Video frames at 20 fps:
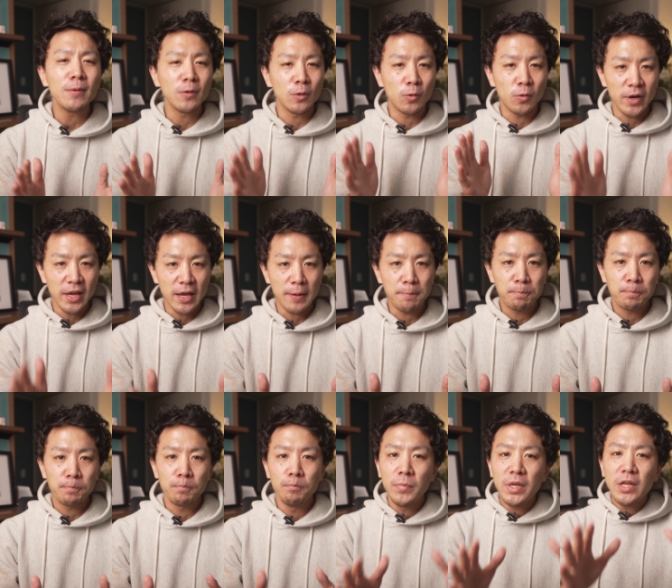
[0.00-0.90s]
分こ
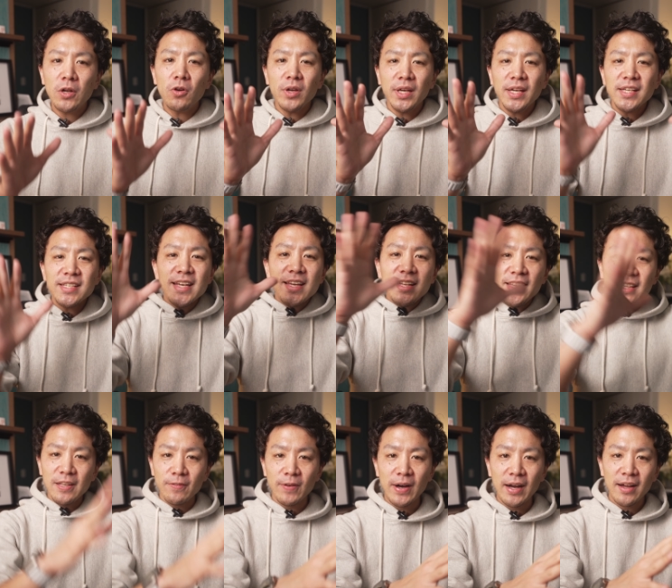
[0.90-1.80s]
れミロ以前
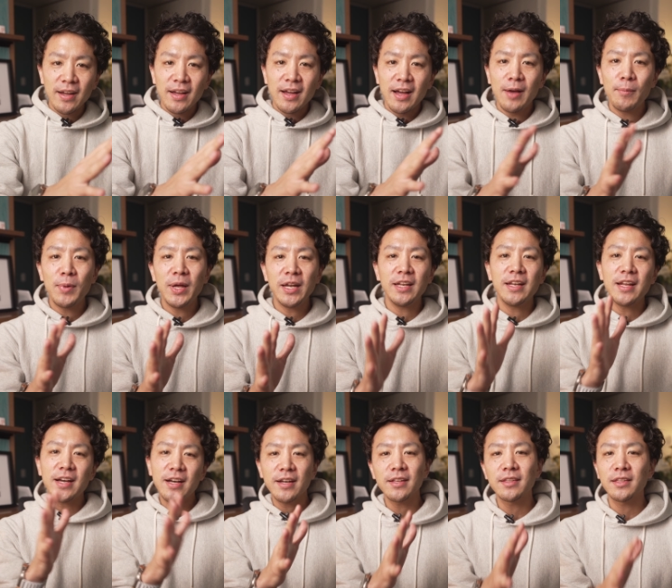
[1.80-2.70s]
にはあまり
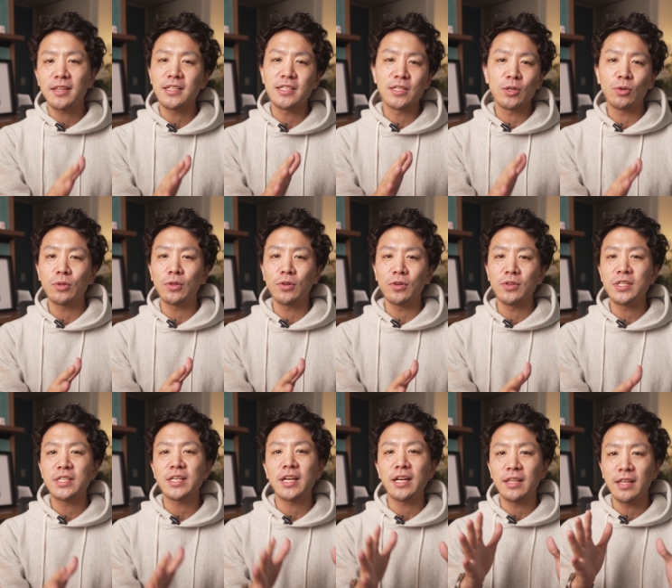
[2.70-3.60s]
なかった仕事の
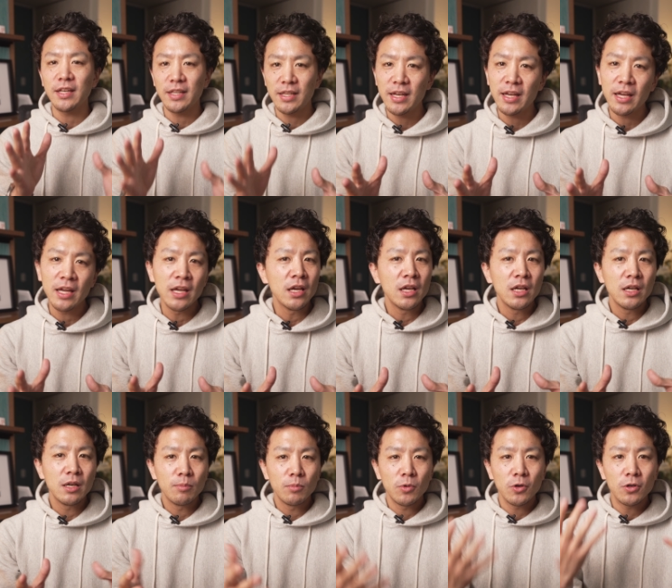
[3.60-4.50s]
仕方で
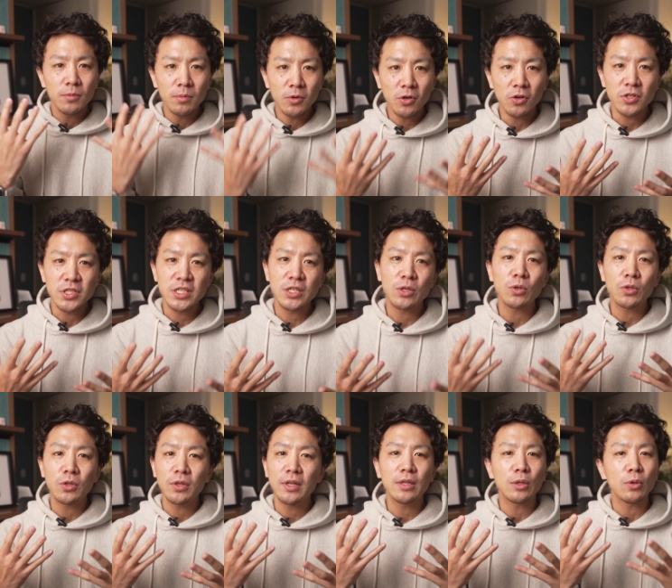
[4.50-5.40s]
僕も仕
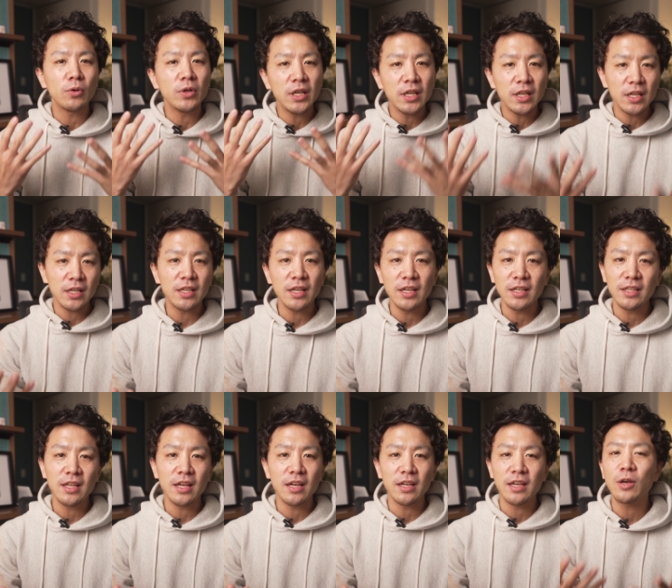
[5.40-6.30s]
事で取り入れてい
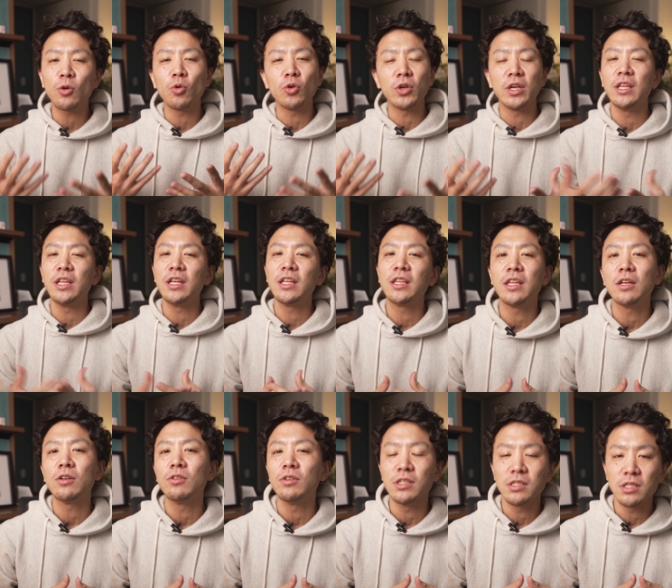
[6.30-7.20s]
て結構気に入っ
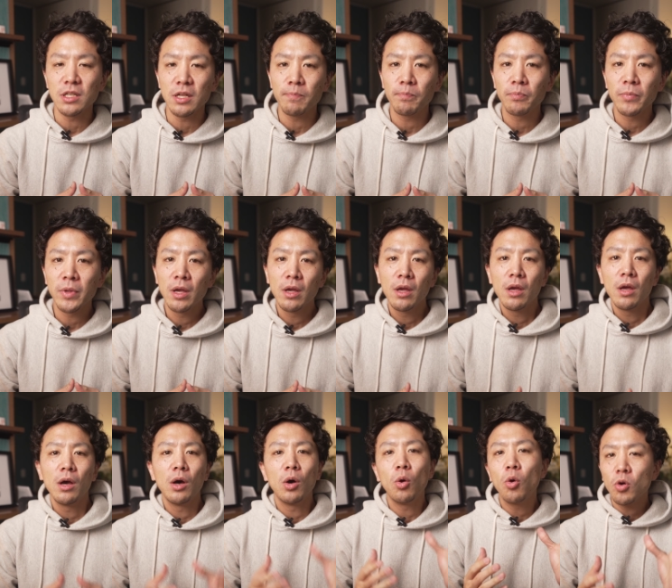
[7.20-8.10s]
てるんですね
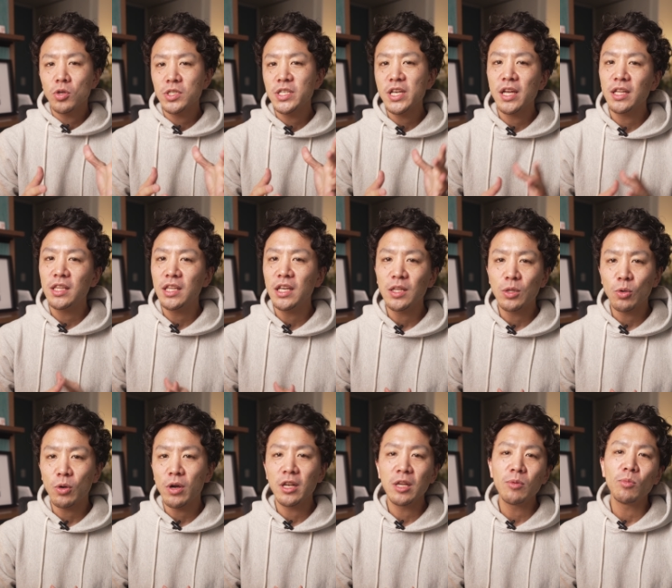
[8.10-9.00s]
OJT
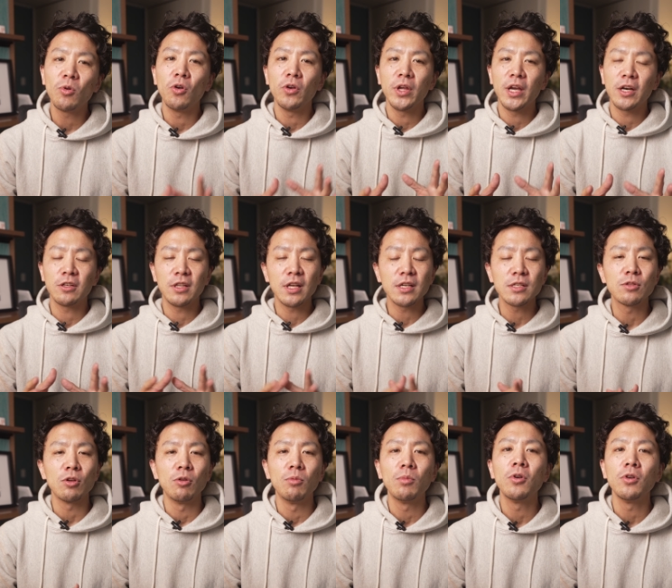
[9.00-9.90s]
とかにも役立
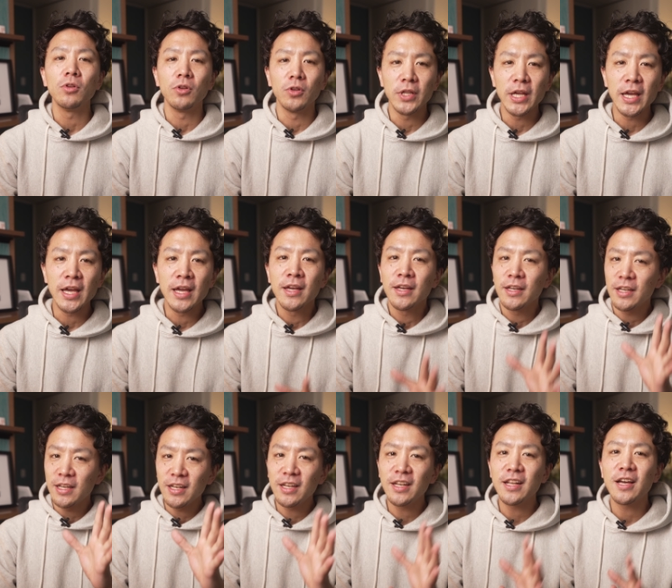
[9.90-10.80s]
つと思うので
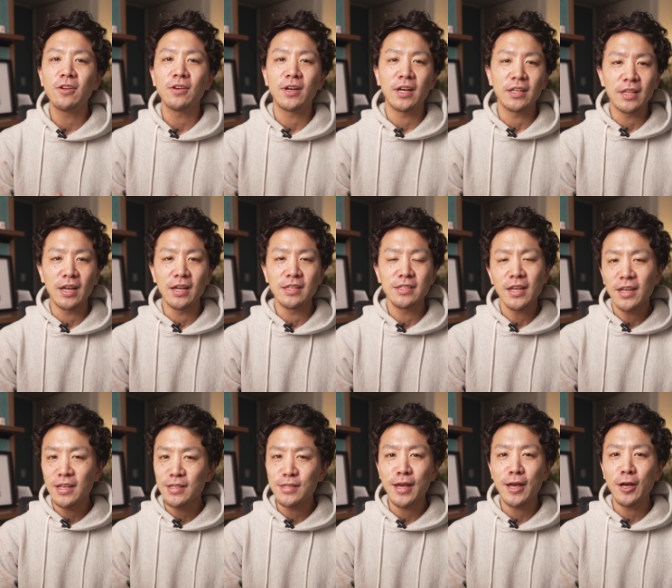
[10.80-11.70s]
気になる方是
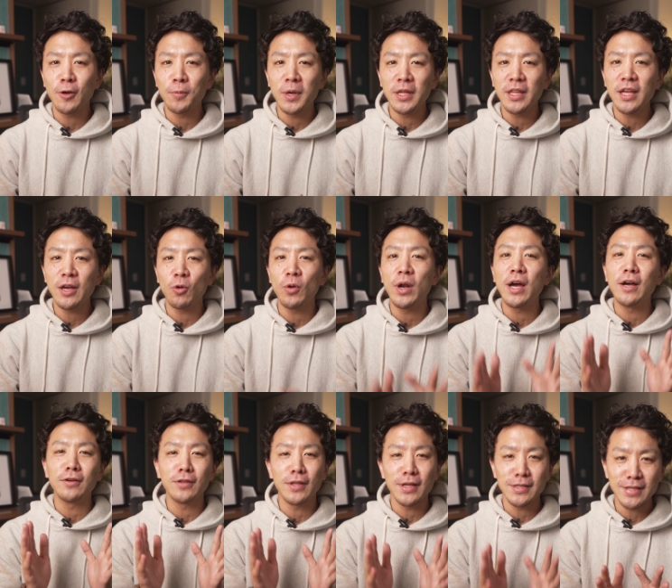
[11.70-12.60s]
非最後までご
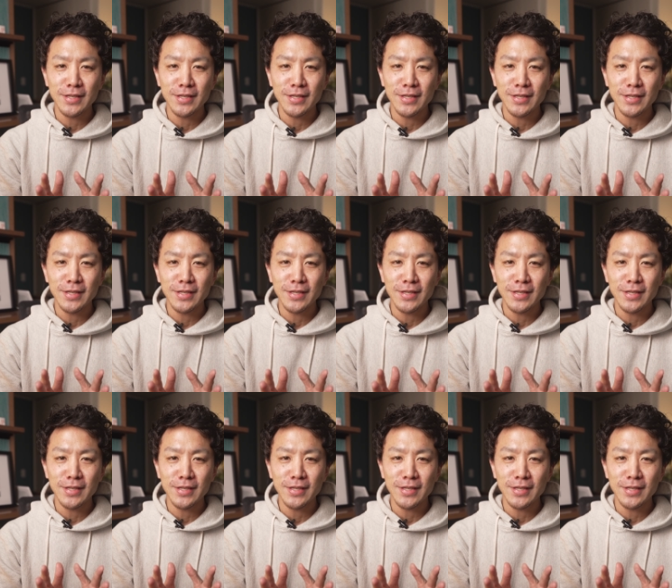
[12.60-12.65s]
覧くだ